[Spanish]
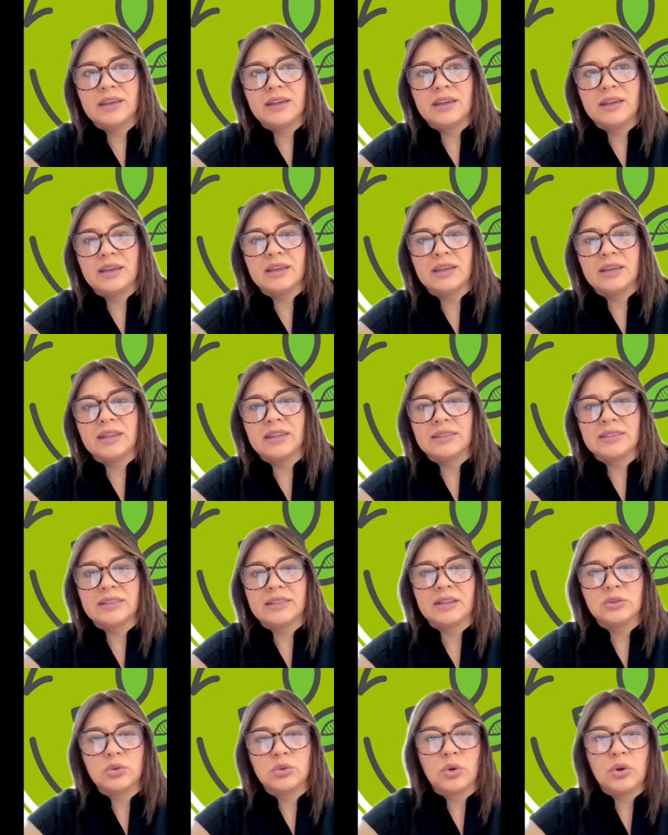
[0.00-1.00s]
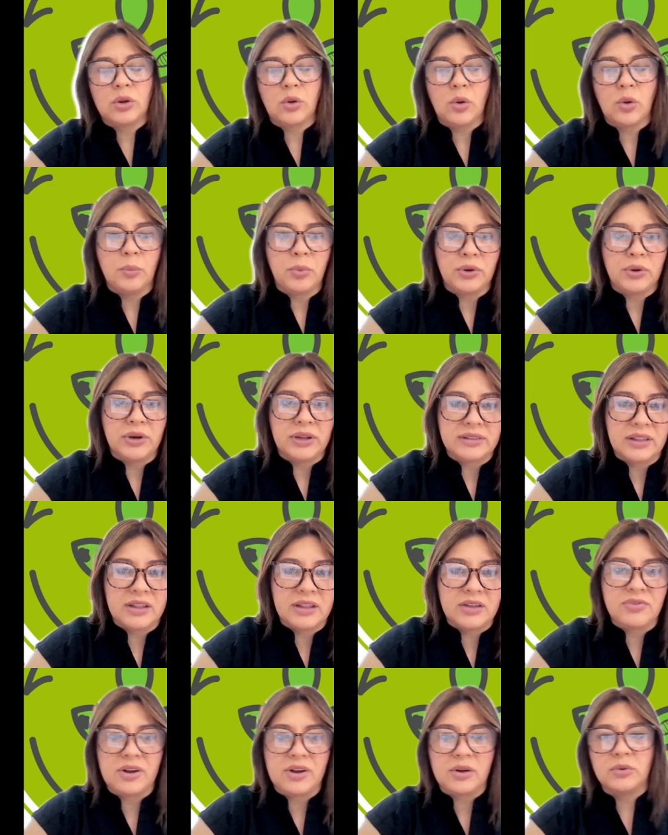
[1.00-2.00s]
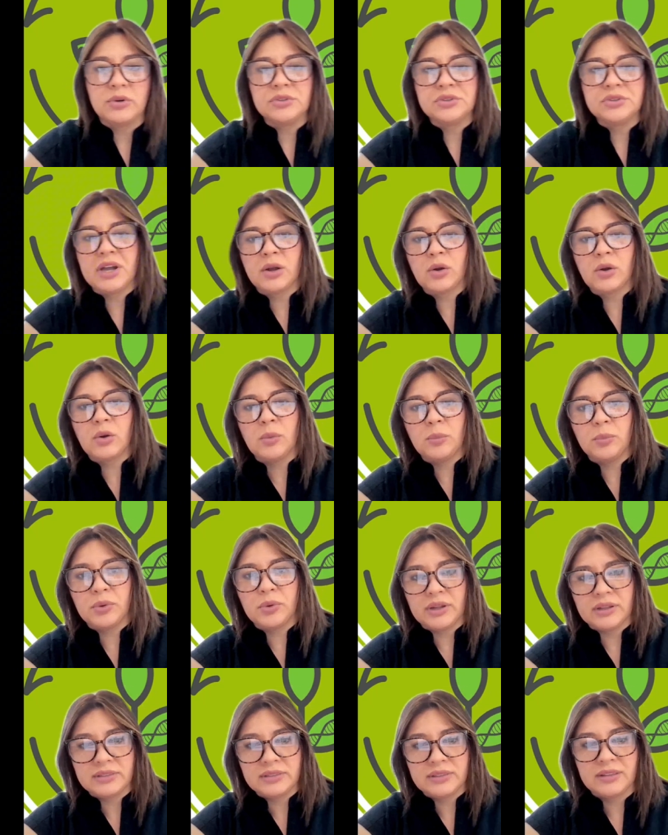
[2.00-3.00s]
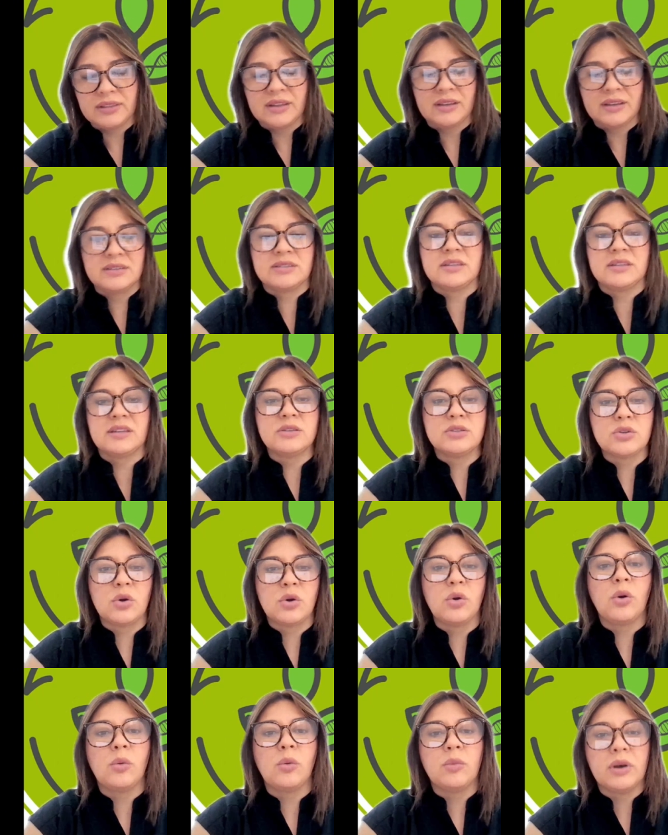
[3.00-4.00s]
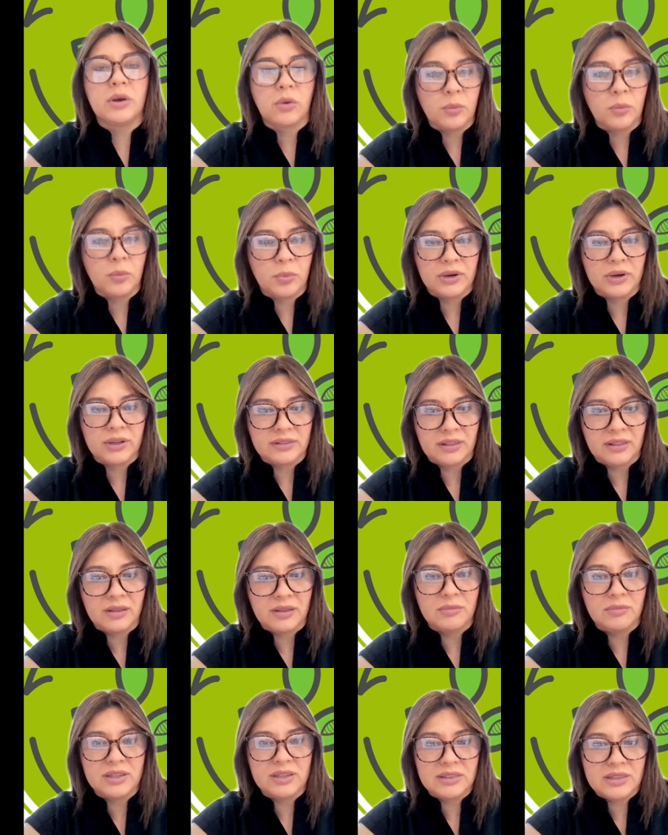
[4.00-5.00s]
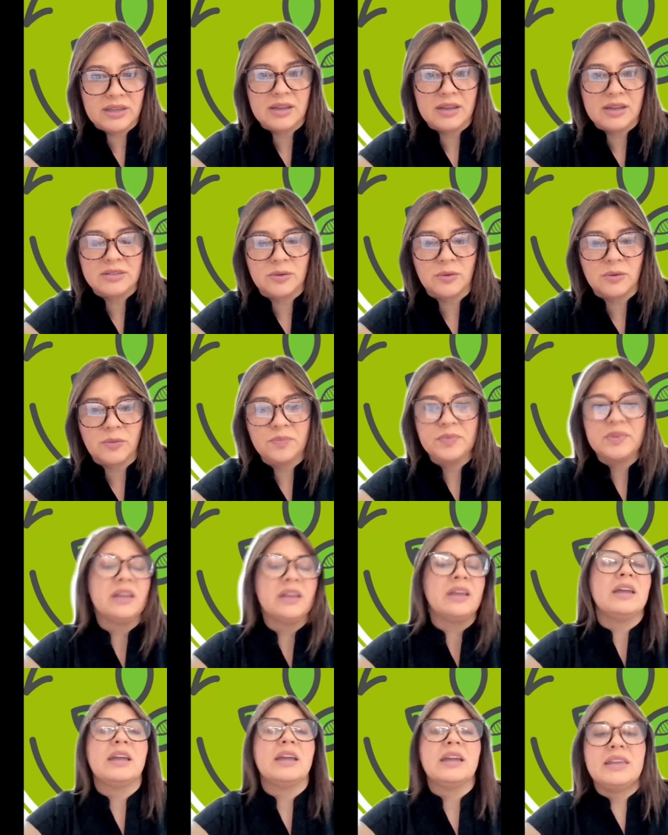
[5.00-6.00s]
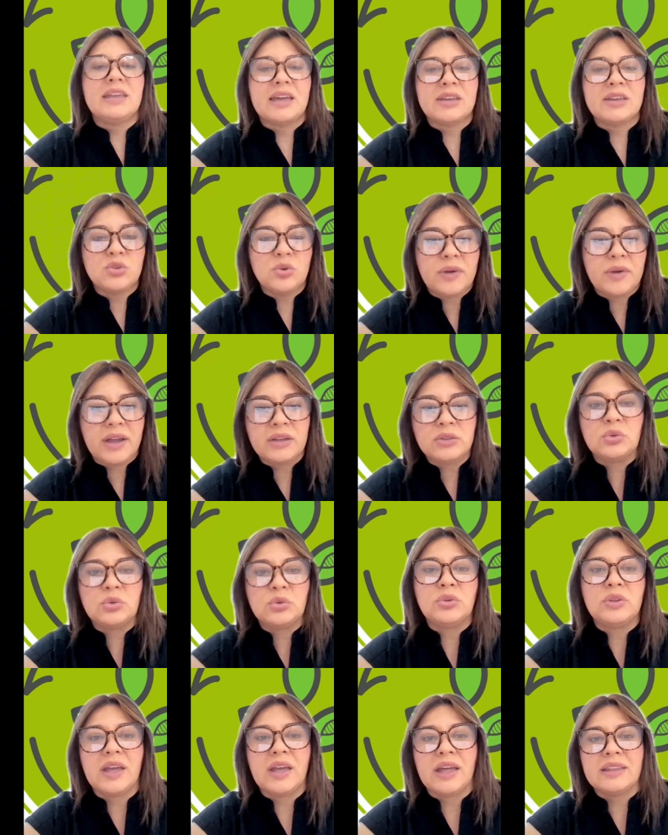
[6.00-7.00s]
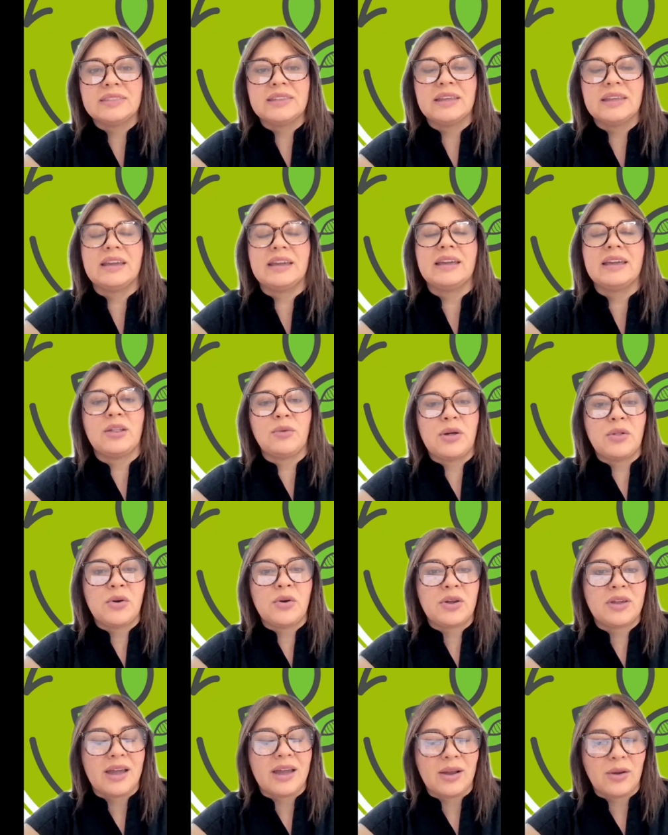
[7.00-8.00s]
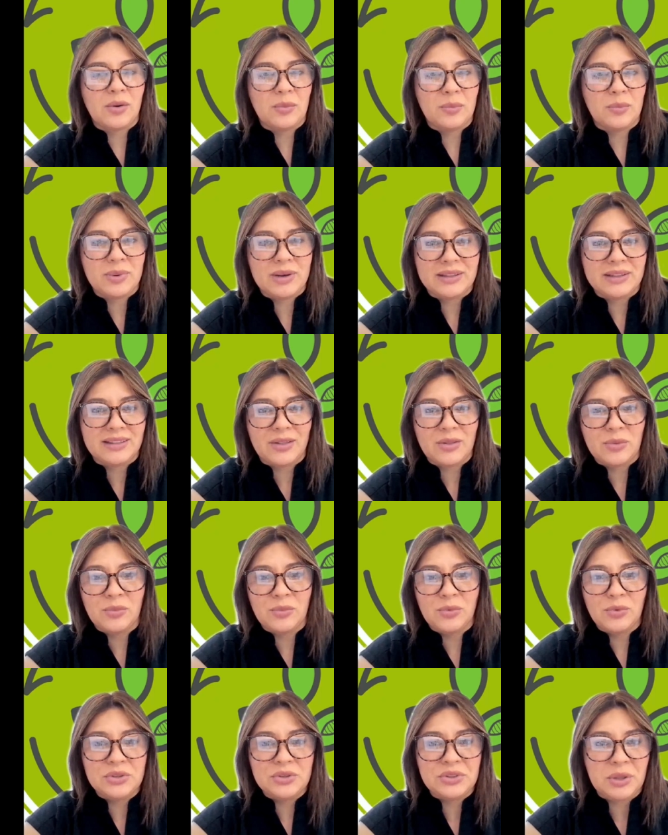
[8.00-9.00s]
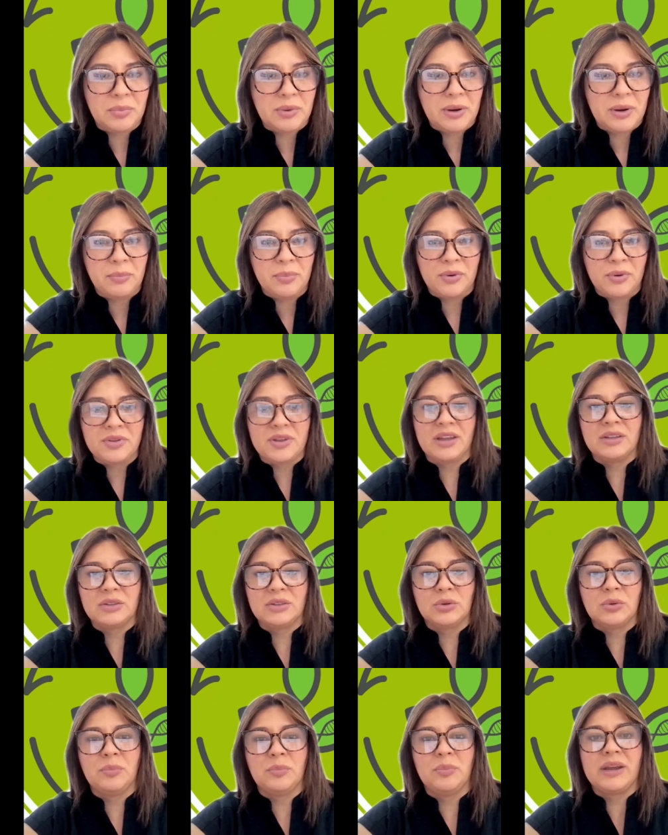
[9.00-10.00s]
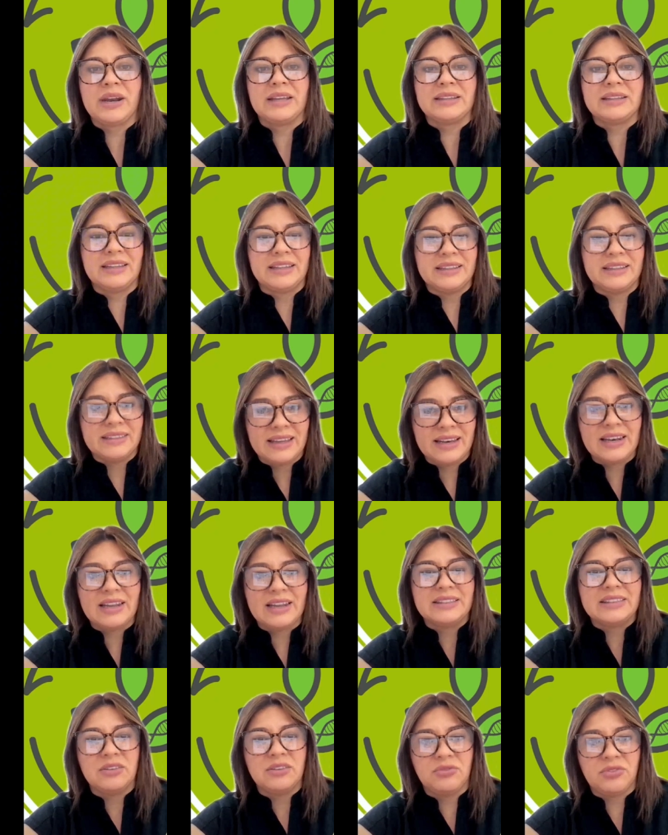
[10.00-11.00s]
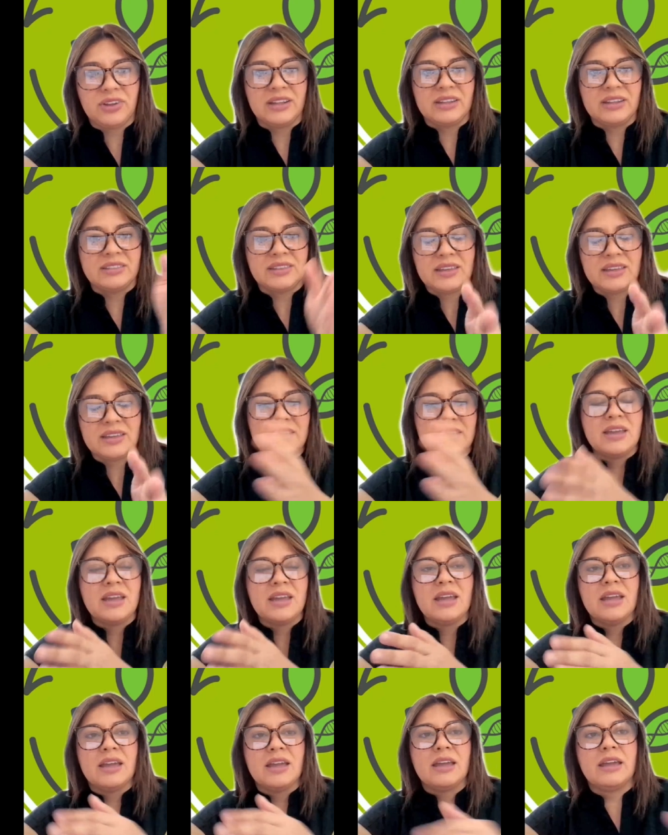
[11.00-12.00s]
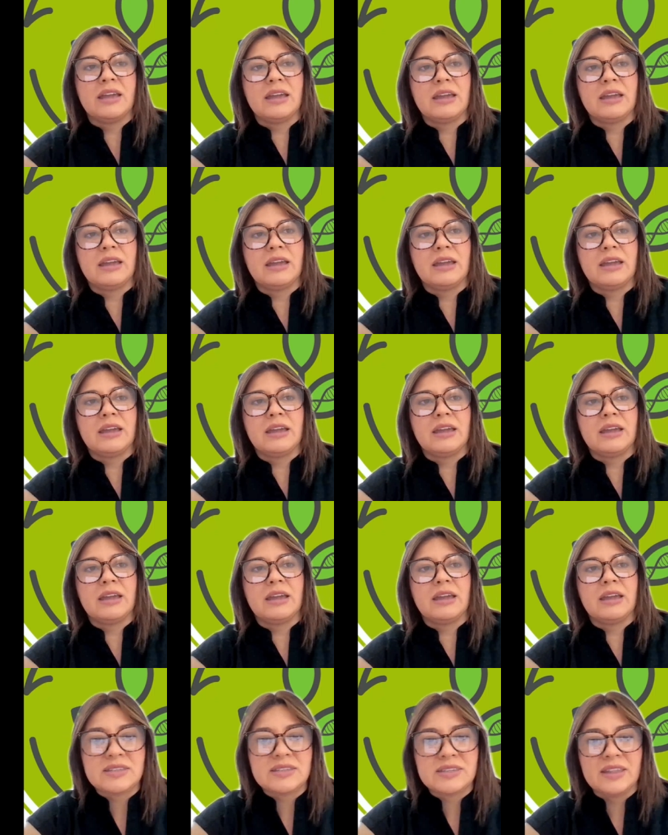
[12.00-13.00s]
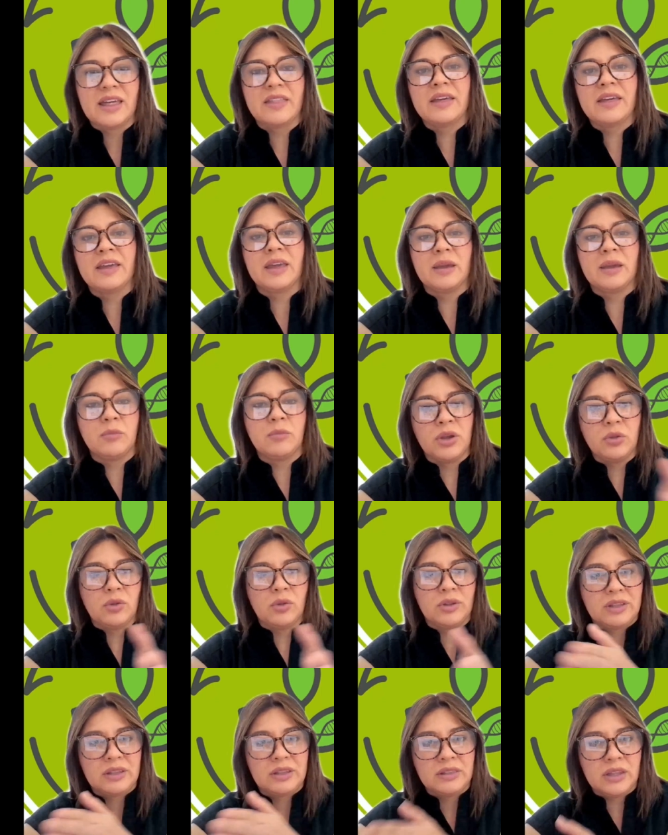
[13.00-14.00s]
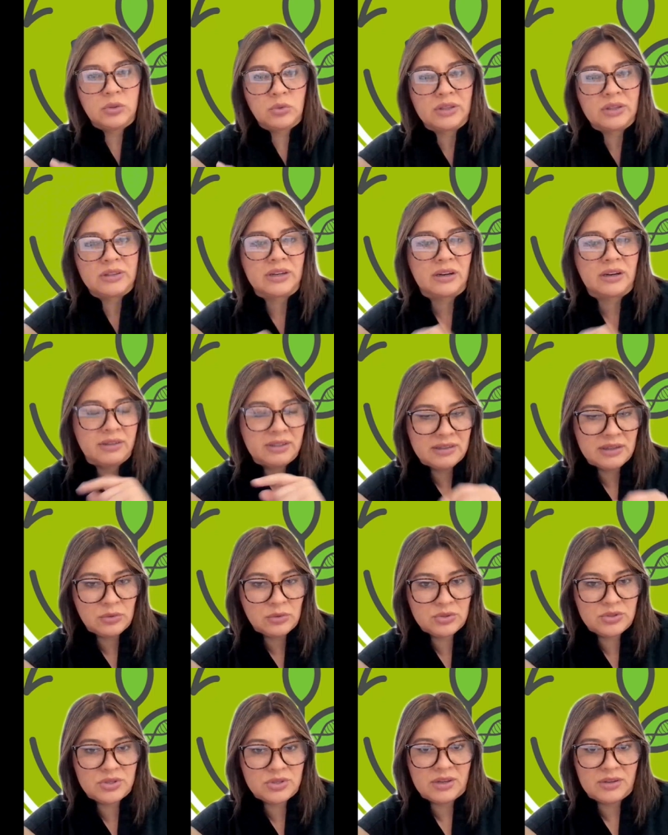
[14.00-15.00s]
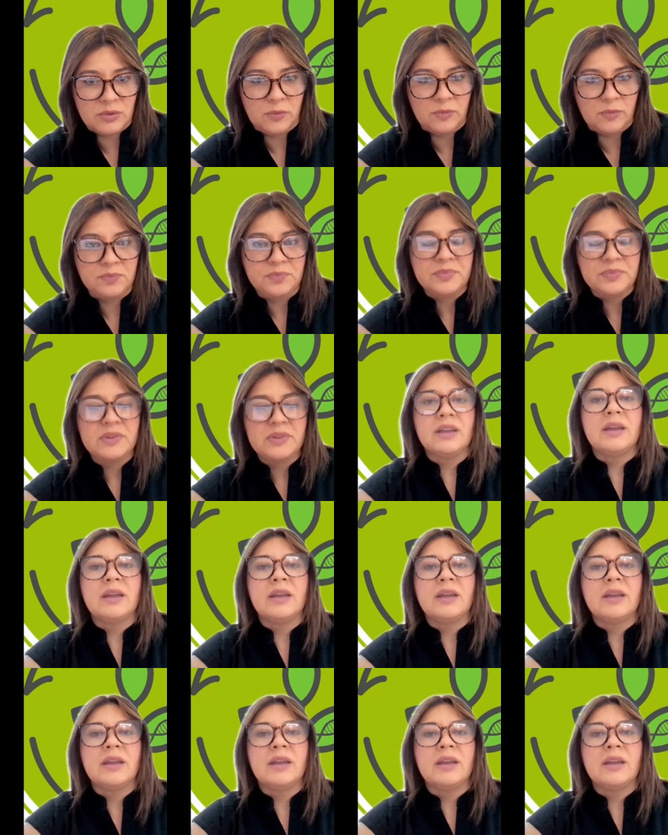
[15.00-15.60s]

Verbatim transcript: de tanto el componente de facultad, componente de extensión, como el componente de investigación, y a su vez estudiantes graduados que han completado múltiples proyectos para atender las diferentes eh, necesidades que hemos ido atendiendo a través de los años.